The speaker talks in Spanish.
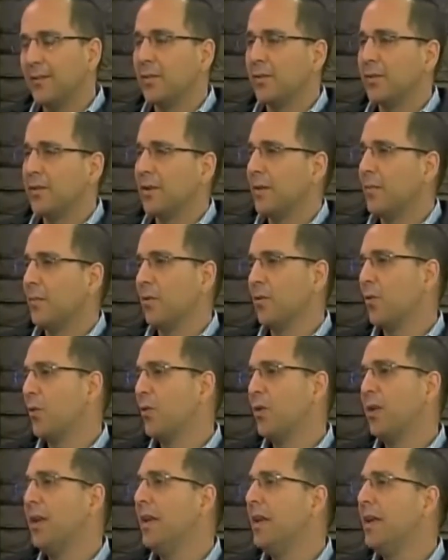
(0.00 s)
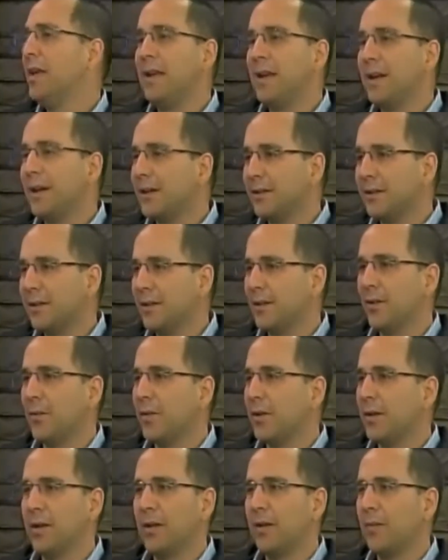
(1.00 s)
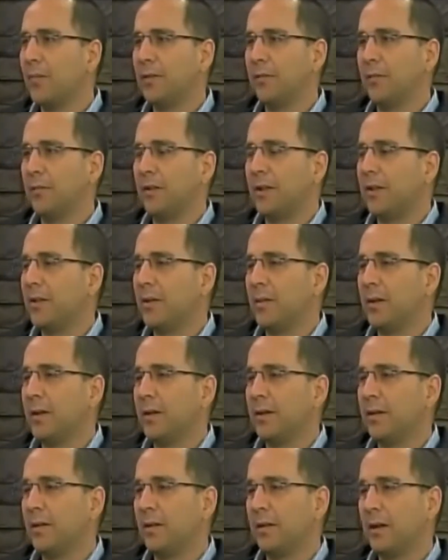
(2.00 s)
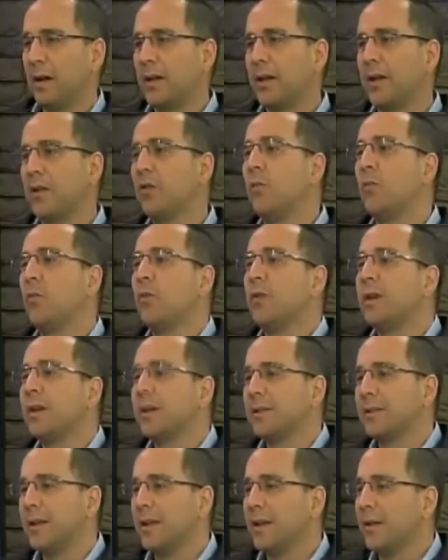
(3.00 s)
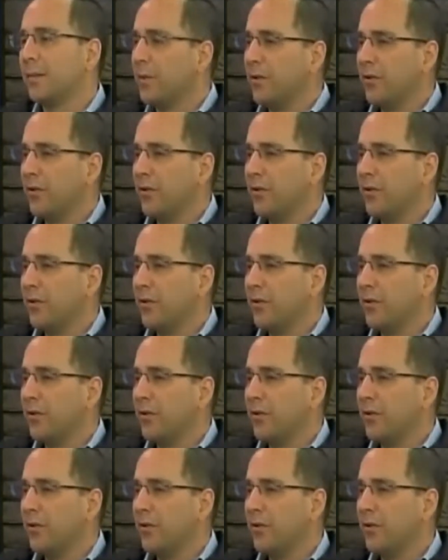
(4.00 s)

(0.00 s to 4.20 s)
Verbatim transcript: Entonces se demoró días en que hubiera dictamen al que yo pudiera acceder.